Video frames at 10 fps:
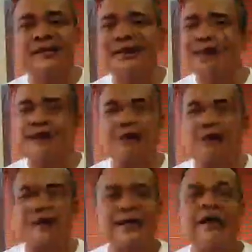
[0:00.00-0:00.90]
และตลอ
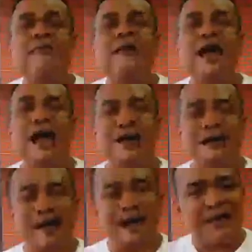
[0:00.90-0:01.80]
ดระยะเวลาเนี่
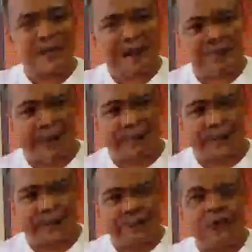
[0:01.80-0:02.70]
ยนะครับ การปรับ
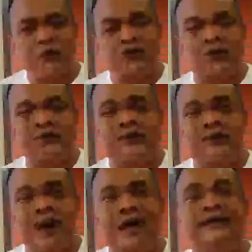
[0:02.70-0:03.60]
ทีมโฆษกรัฐ
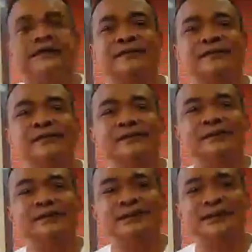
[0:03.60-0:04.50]
บาล
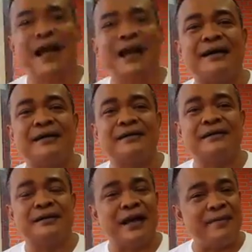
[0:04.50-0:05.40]
จาก
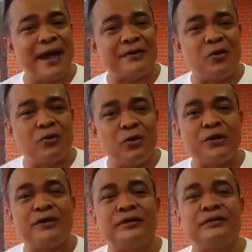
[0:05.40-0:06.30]
นายแพทย์ยงยุทธ